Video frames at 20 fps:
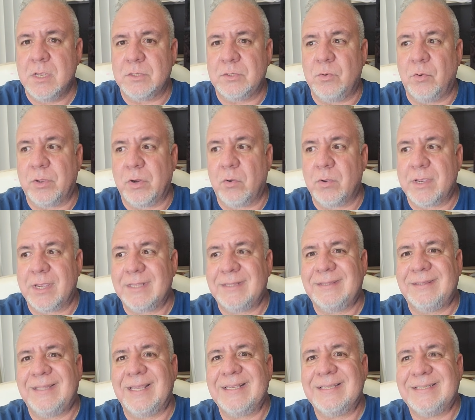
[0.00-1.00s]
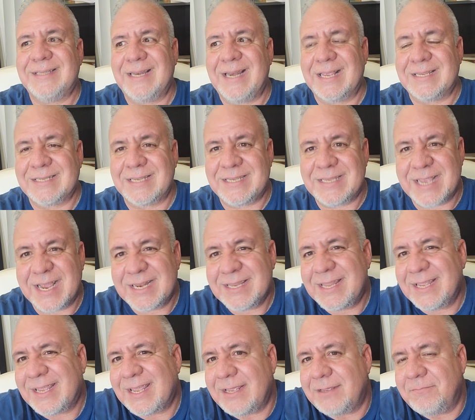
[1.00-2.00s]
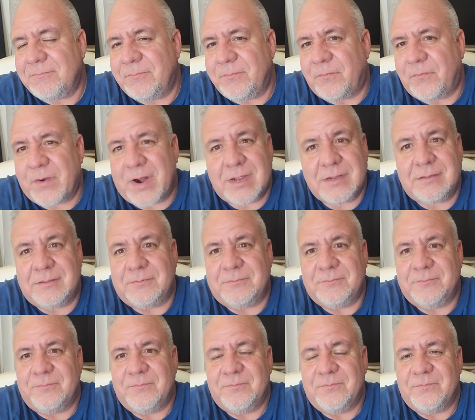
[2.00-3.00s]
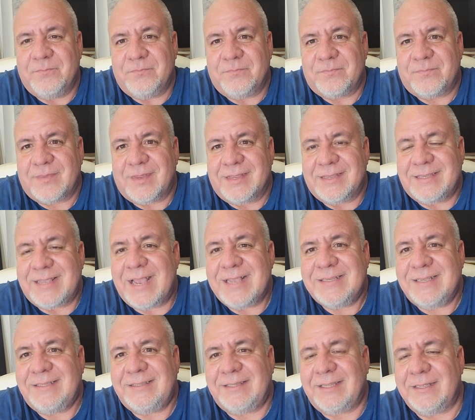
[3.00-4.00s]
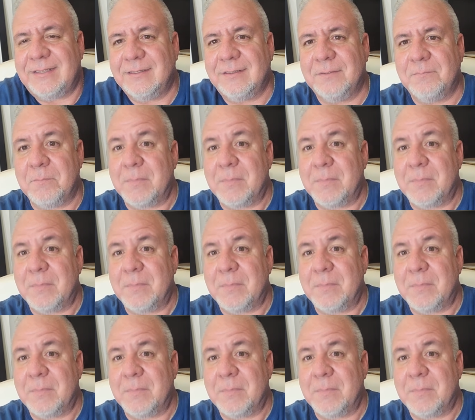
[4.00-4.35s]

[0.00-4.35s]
Yo creo que esta es la señal de que, Fran, ya hiciste.